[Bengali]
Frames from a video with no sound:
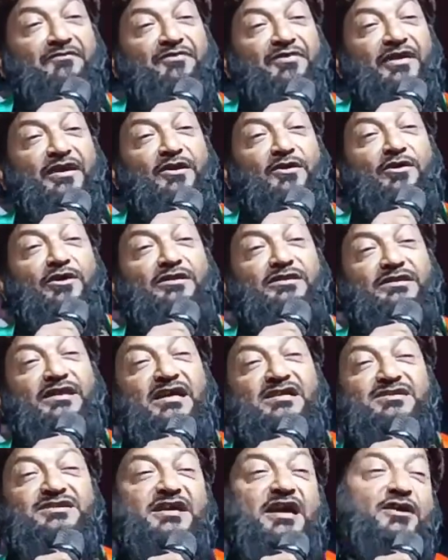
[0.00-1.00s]
নাভি
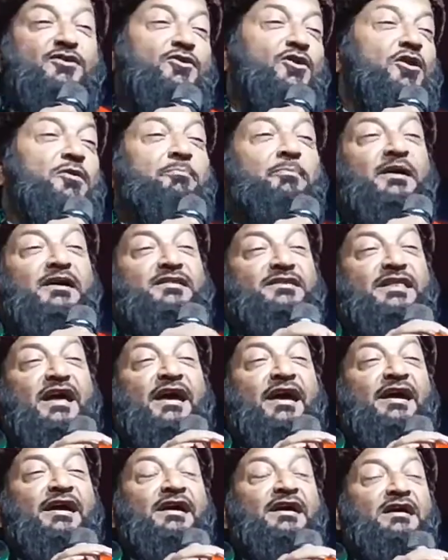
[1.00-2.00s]
হতে সে
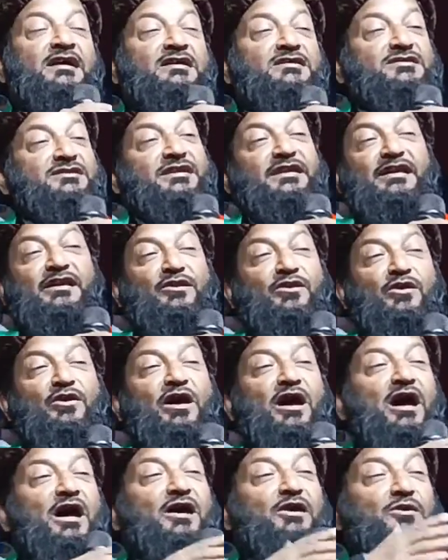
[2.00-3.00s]
কমেতে ছিল
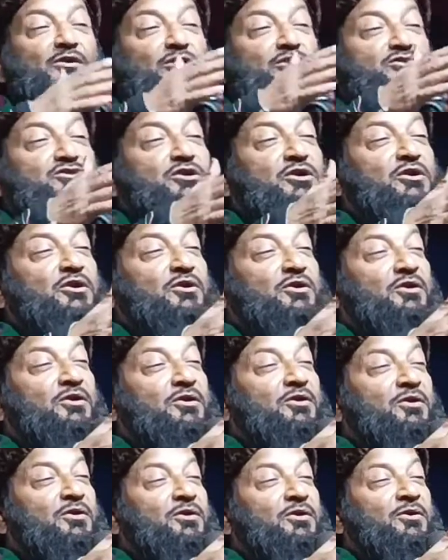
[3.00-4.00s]

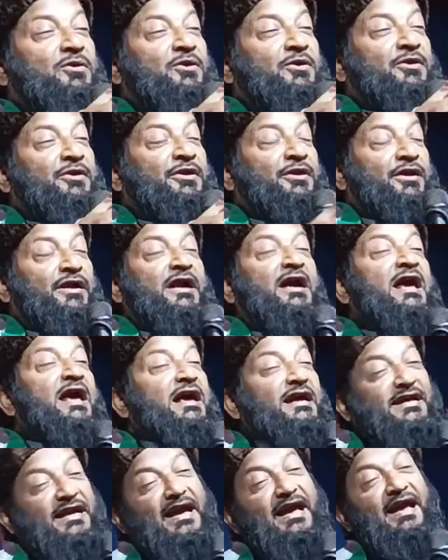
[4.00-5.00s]
আয়োজন
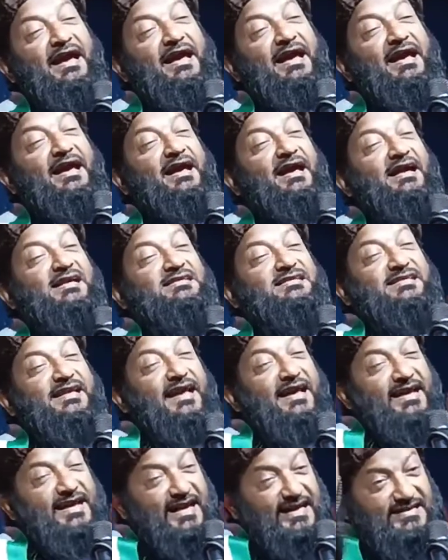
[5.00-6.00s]
কে
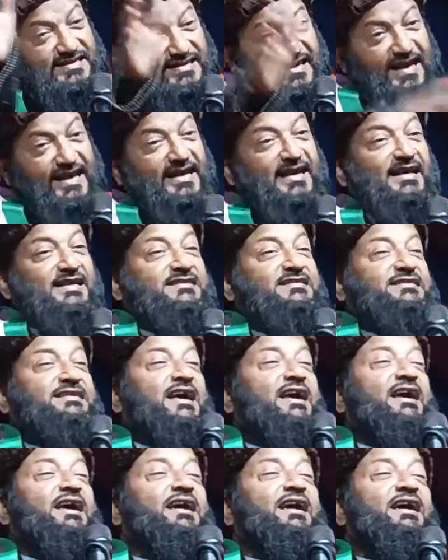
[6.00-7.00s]
এসে হেসে
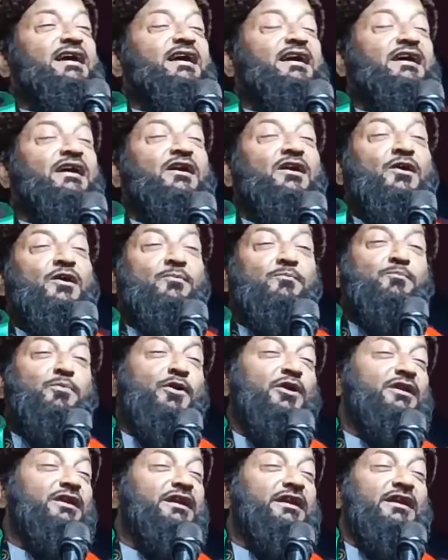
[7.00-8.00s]
হেসে
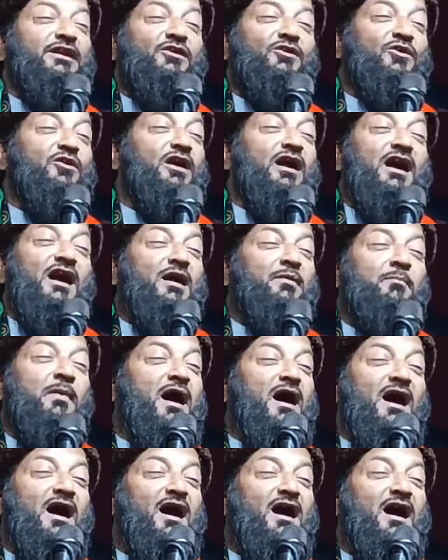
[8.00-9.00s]
বলিল
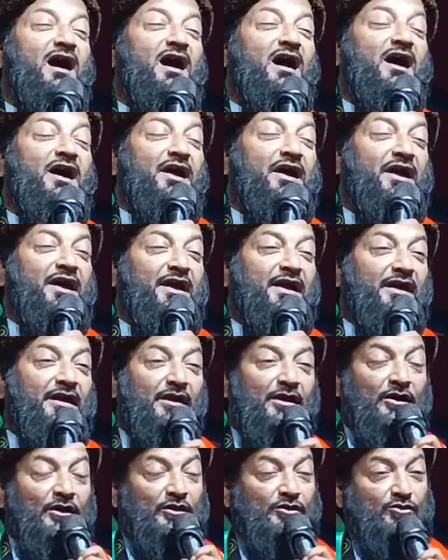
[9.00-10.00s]
আমায়
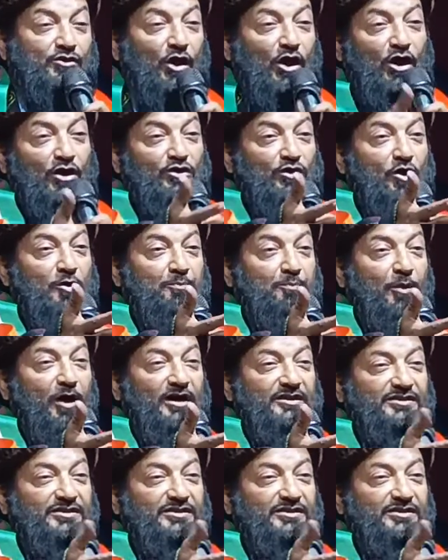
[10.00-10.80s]
ধরো